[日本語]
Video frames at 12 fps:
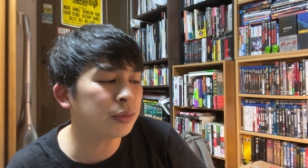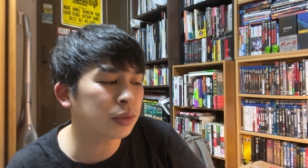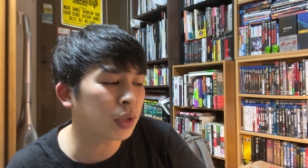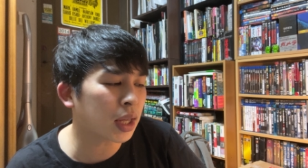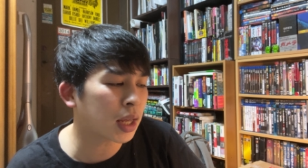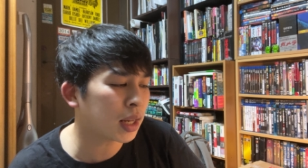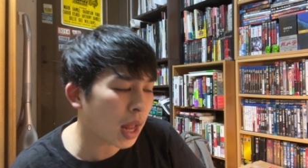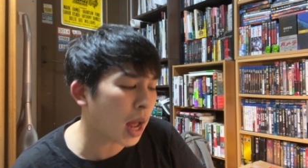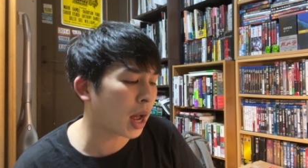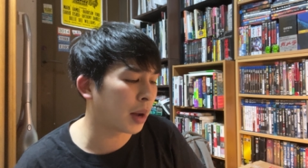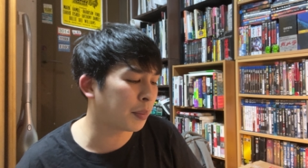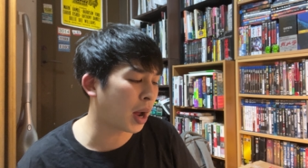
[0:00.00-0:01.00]
的
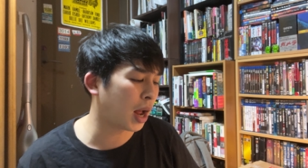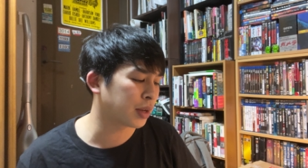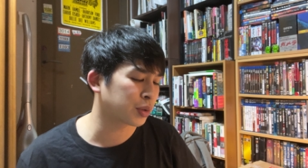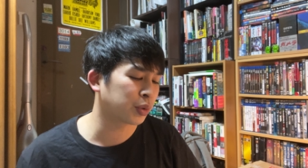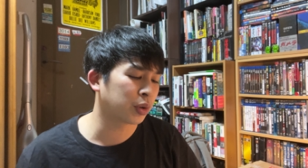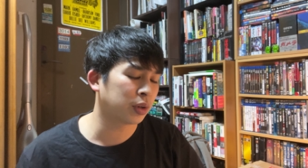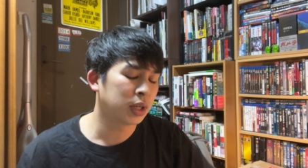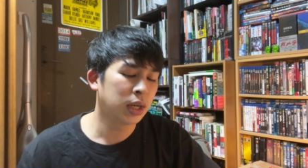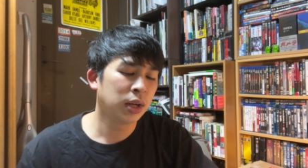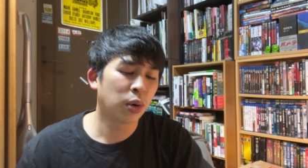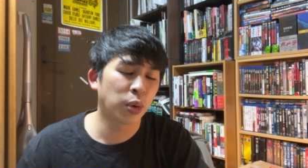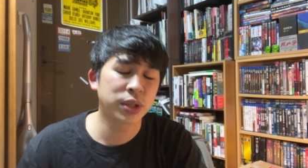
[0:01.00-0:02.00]
な、まあその、
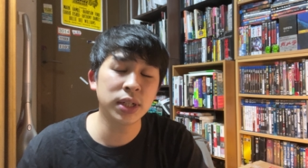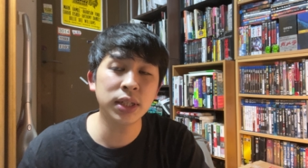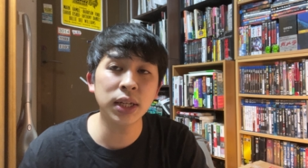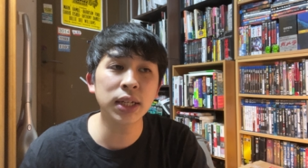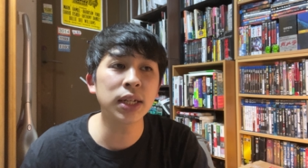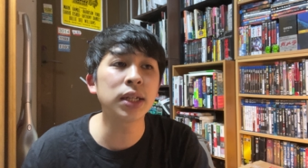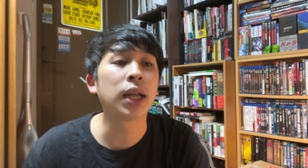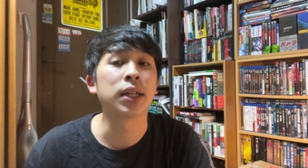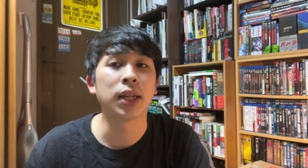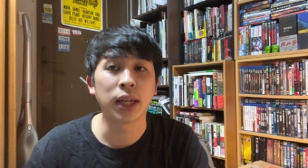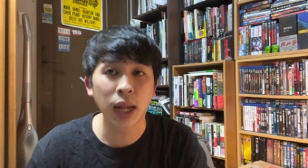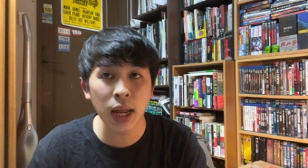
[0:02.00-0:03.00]
個人的ななん
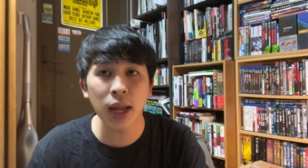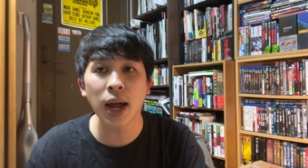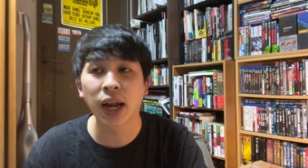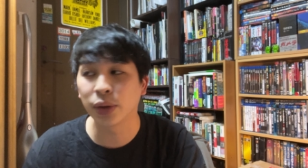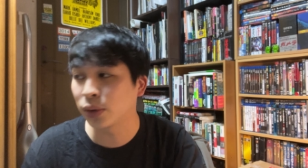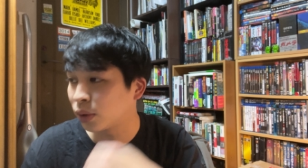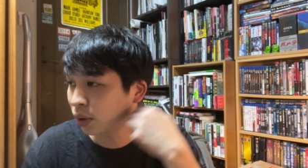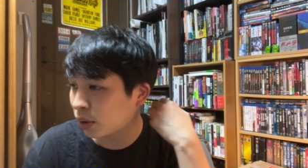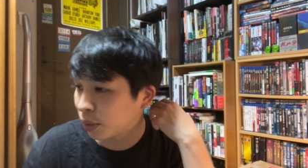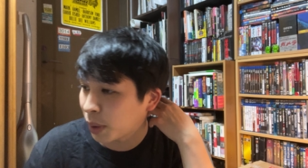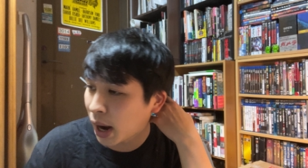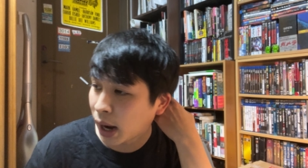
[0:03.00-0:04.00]
でね、あ
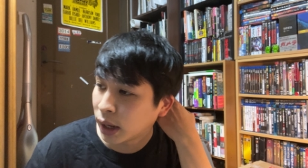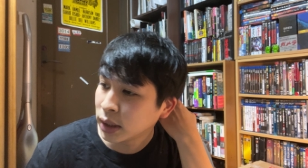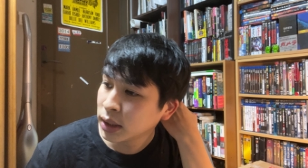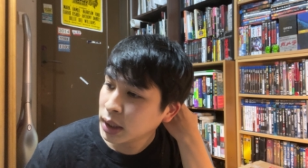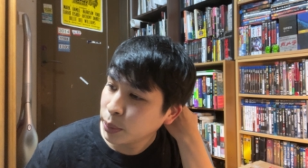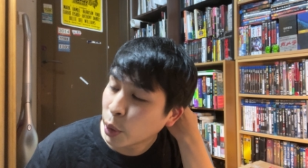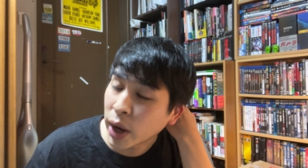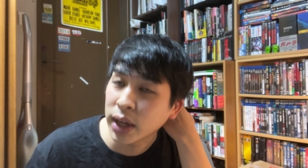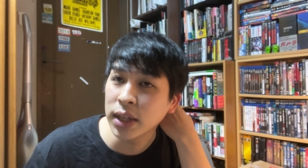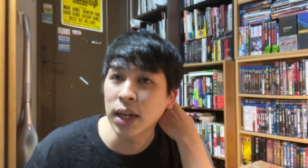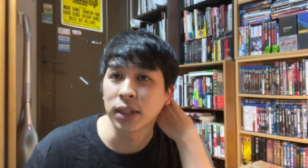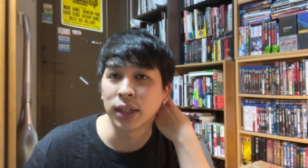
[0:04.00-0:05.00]
のー、まあ、ぼや
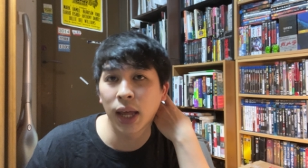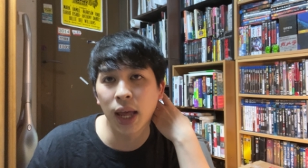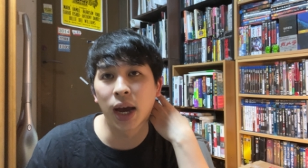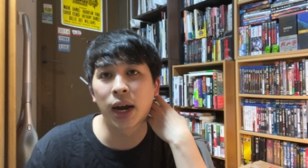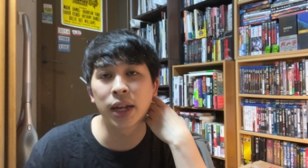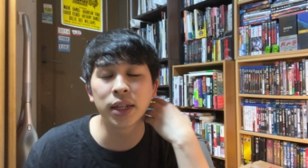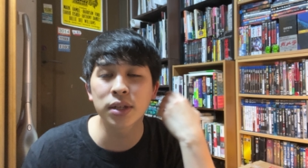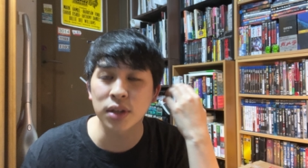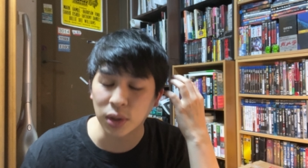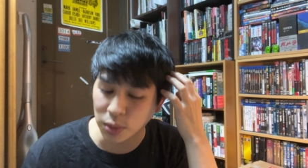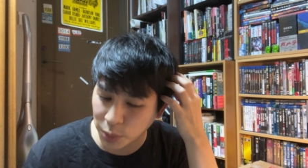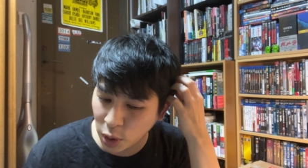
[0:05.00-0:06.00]
きなんで、あれです
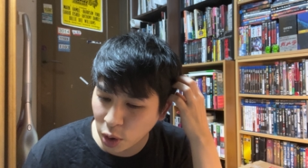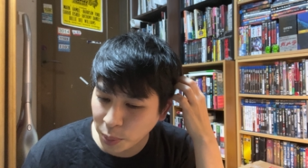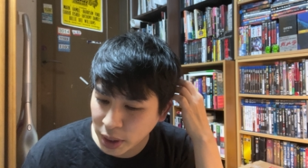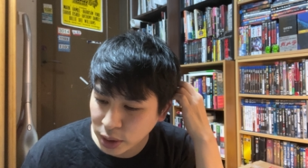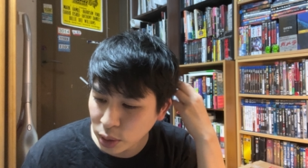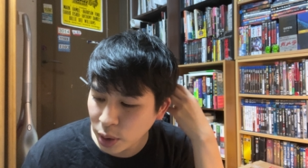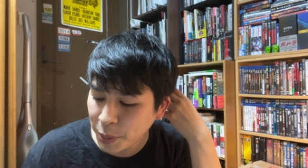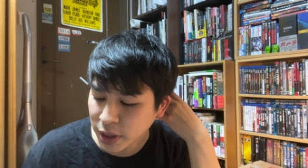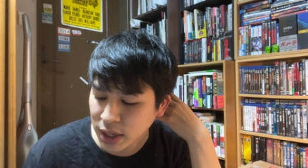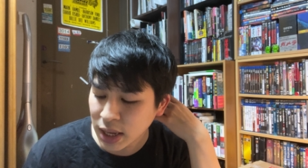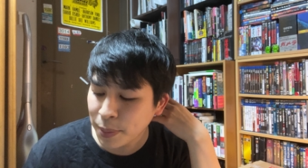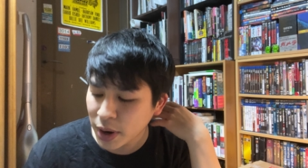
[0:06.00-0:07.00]
けども、まあいろいろやっぱ
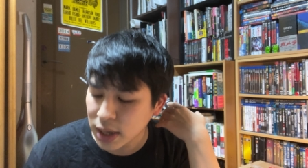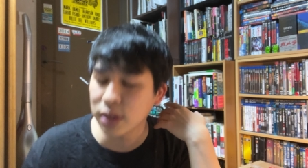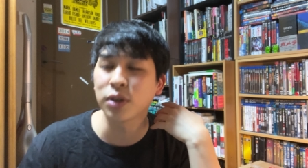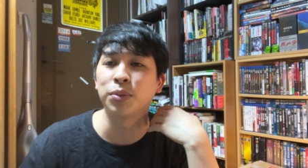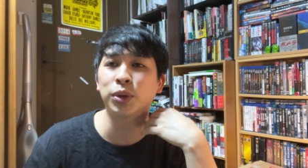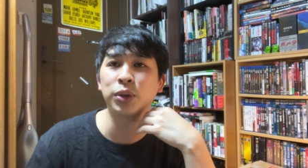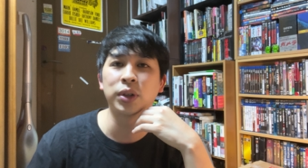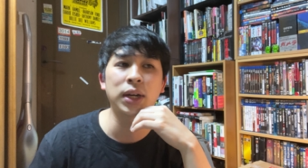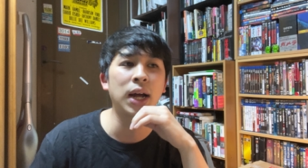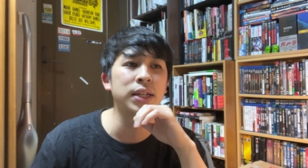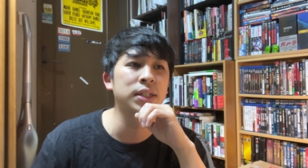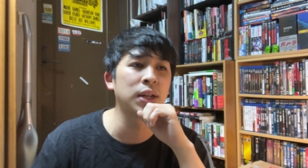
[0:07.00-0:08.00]
ネタバレっていうものに
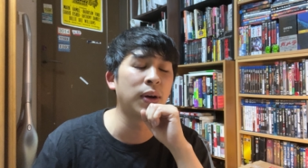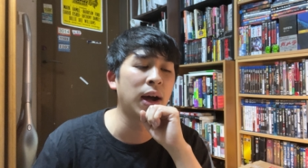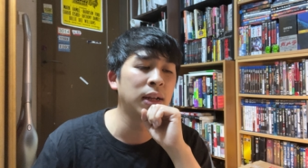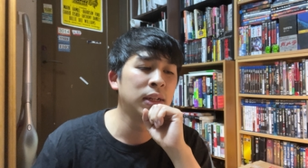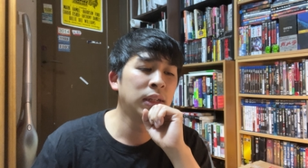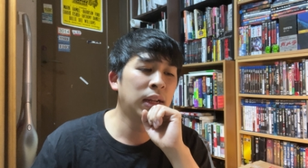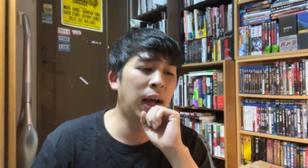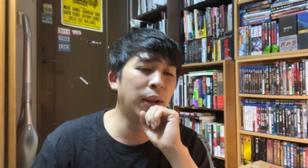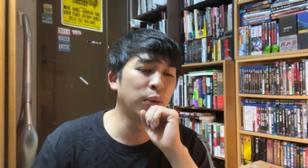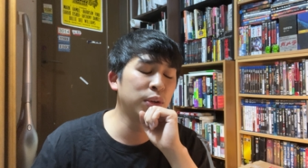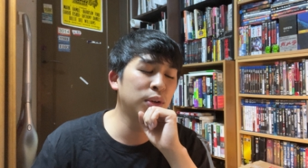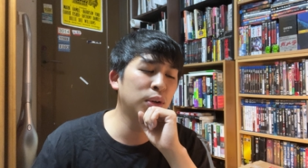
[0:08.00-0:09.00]
関しては、あ
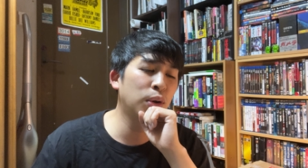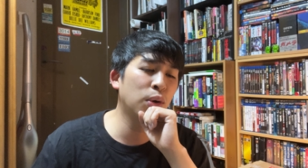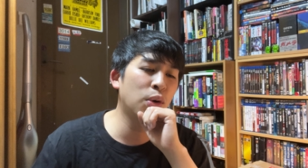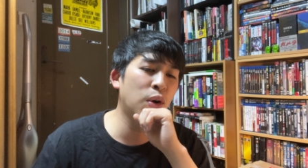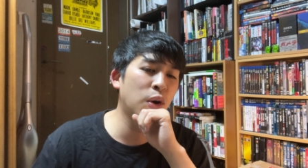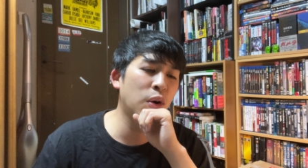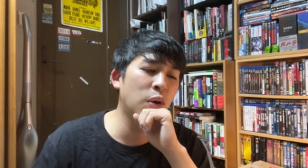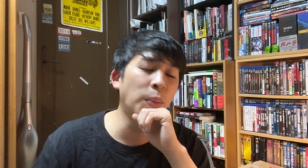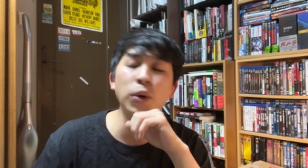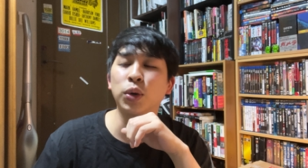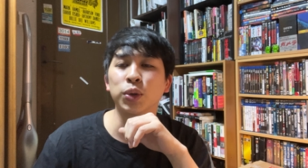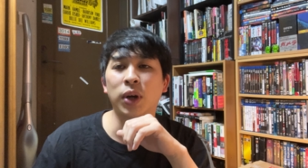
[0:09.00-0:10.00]
の、いろいろこう
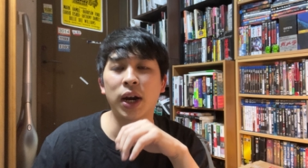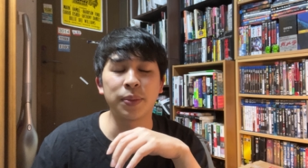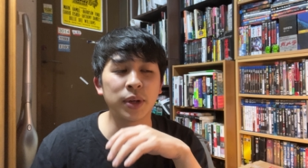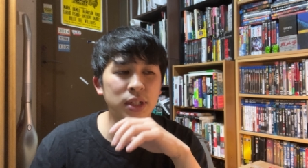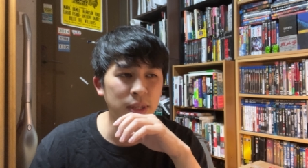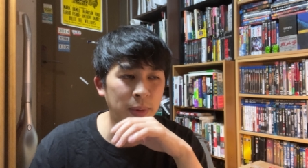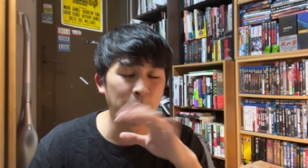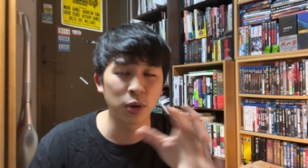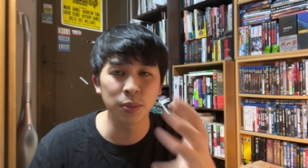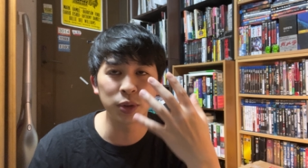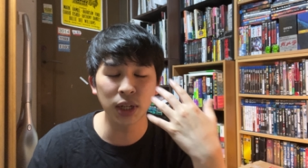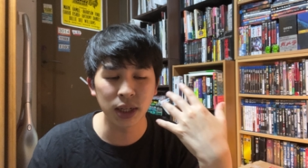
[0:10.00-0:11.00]
思うことがありまして、まあ
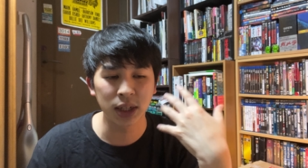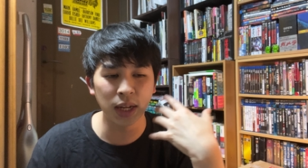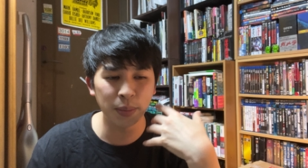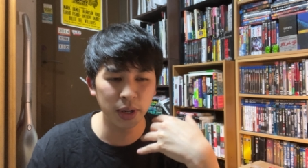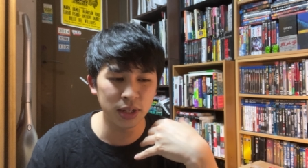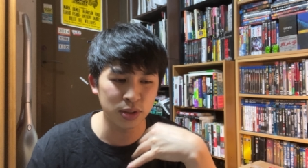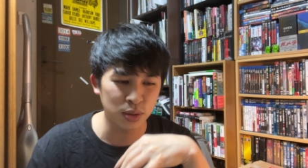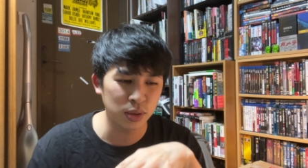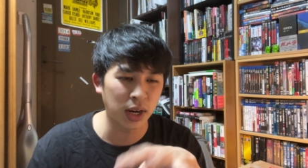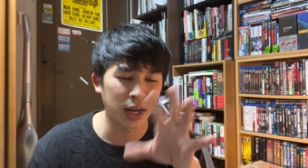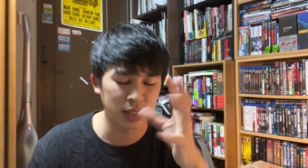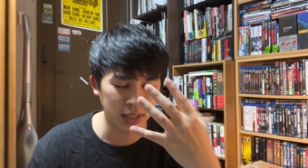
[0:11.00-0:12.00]
僕もね、ネタバレする
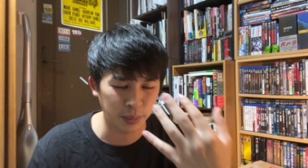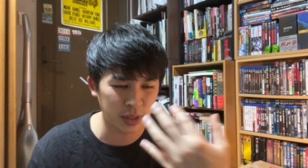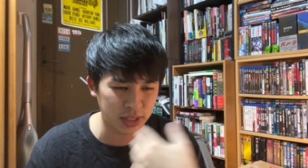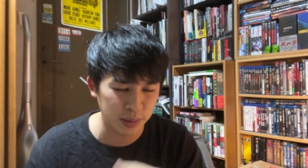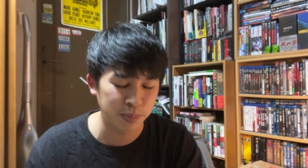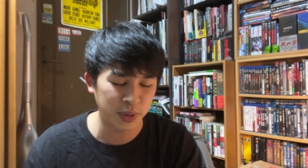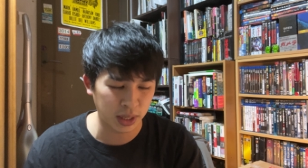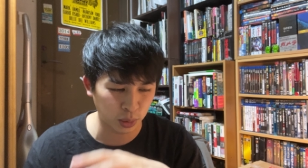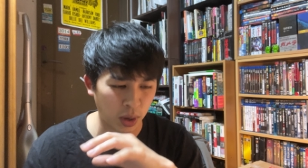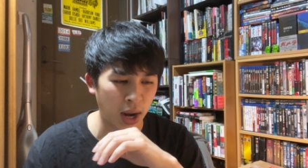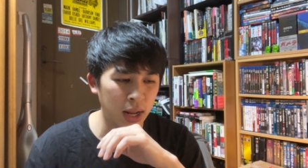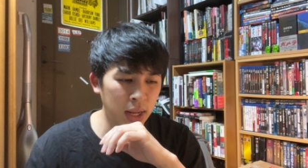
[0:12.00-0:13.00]
からネタバレチンピラと
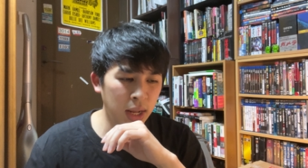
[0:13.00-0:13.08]
か